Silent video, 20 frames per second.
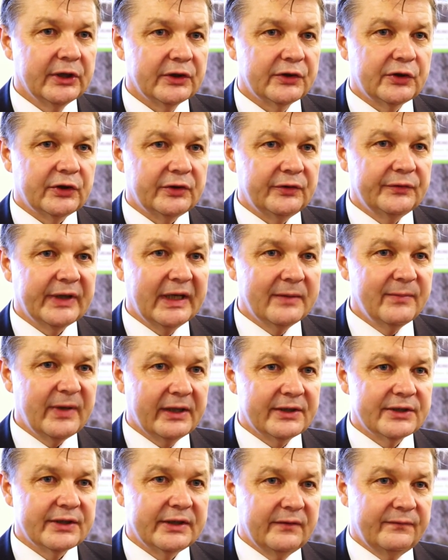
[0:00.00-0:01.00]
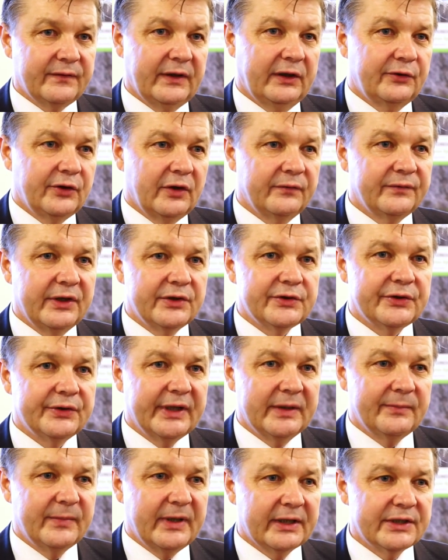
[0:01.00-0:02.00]
To najbardziej efektowne czy
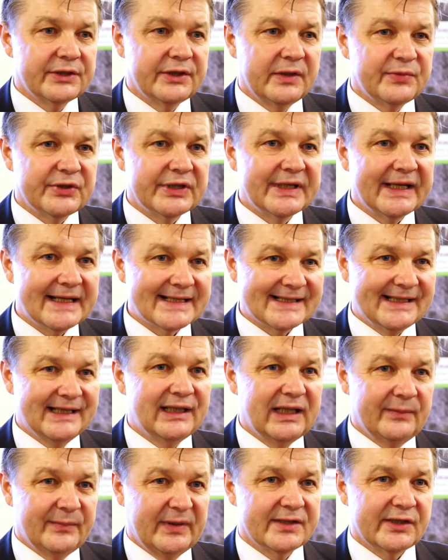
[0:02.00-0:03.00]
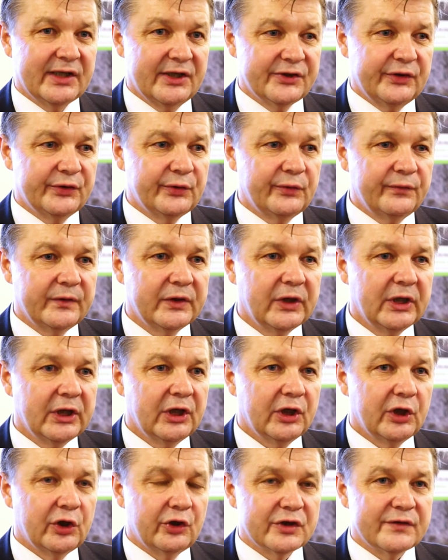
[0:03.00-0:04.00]
najbardziej przyjazne dla pasażerów
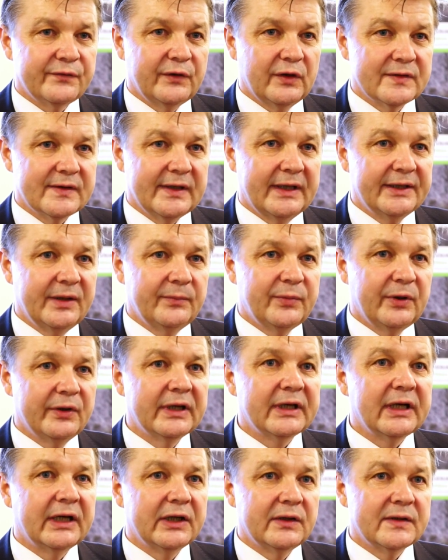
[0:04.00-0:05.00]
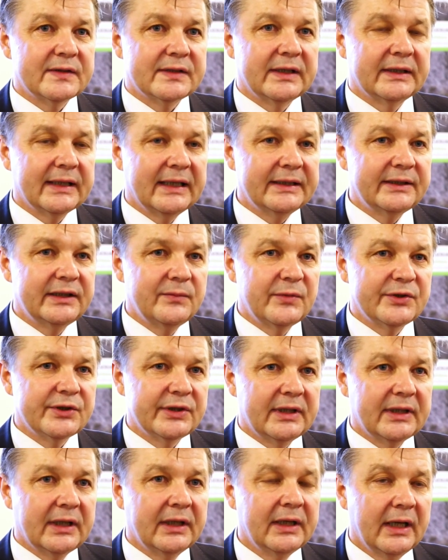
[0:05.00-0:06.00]
rozwiązanie polegające na tym,
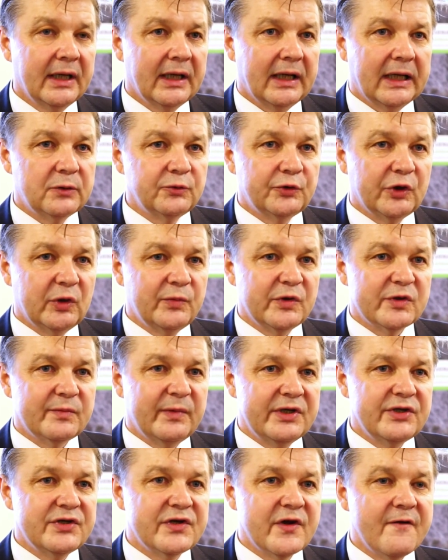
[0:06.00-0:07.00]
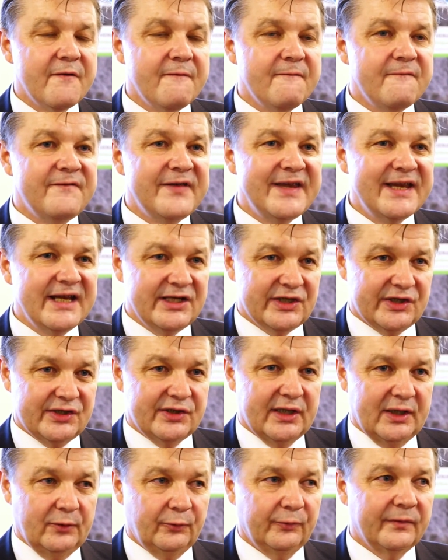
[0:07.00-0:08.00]
że autobus będzie
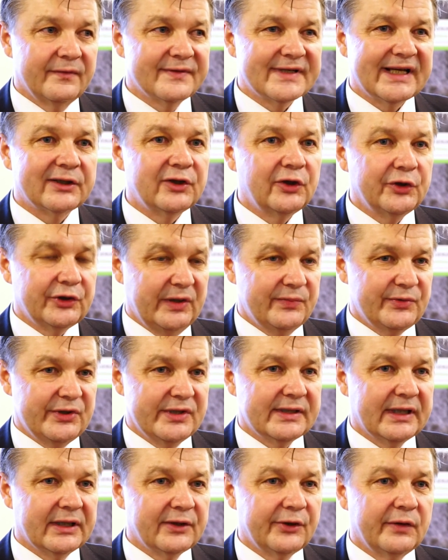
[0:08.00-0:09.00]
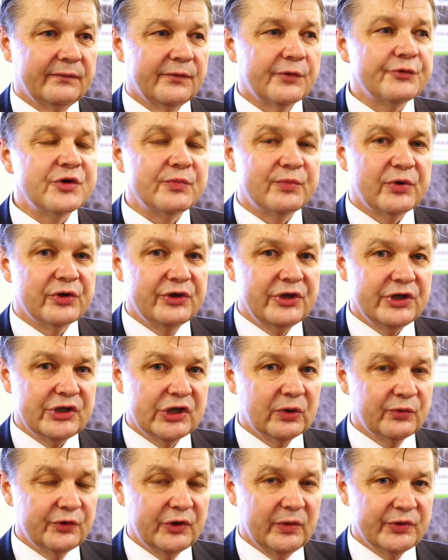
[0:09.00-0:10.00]
wjeżdżał w zatokę przystankową czy
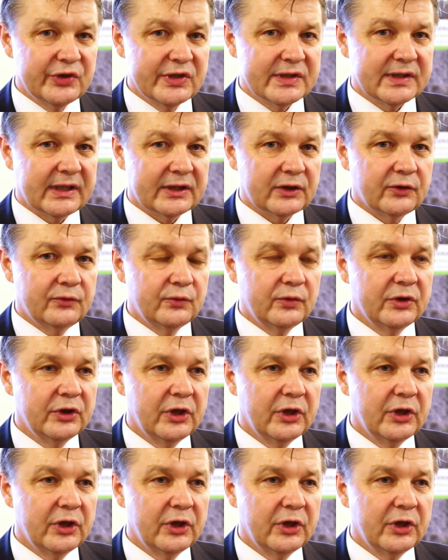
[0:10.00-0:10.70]
podjeżdżał do przystanku